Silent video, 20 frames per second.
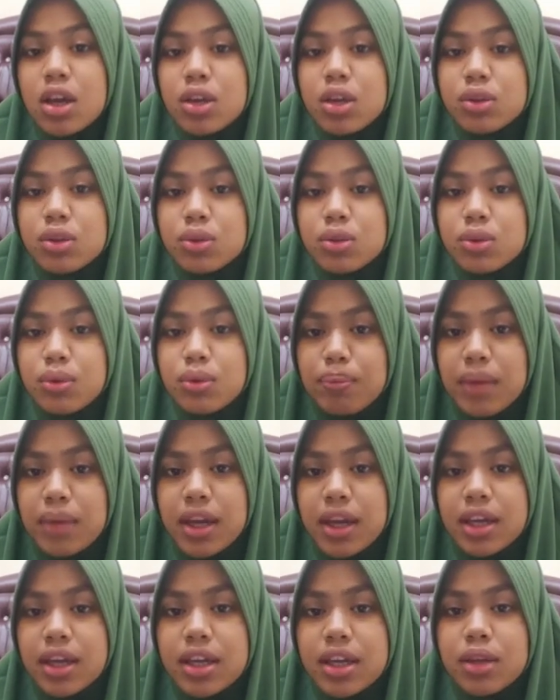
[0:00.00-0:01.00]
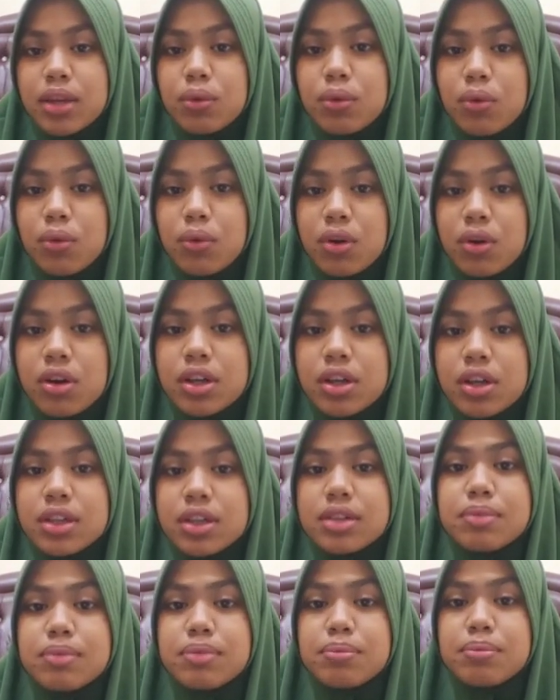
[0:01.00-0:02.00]
to make it work
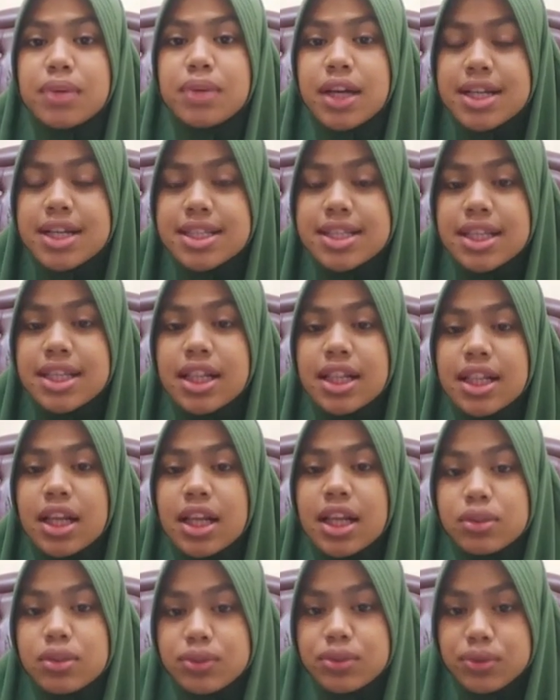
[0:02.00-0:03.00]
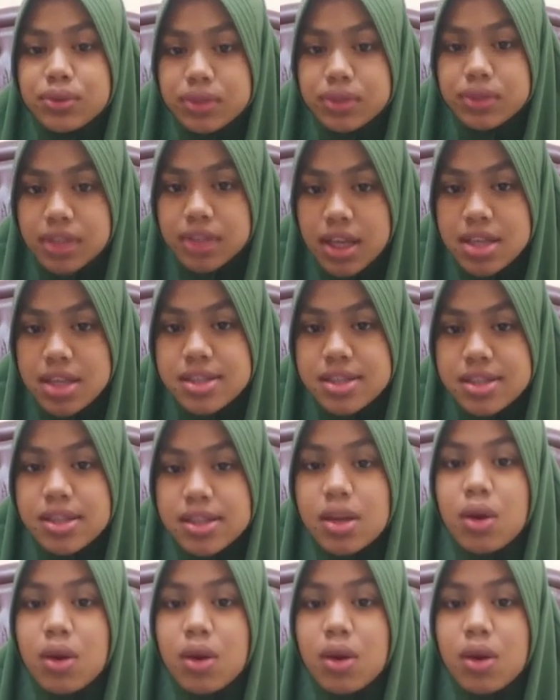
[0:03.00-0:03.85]
berhasil atau sukses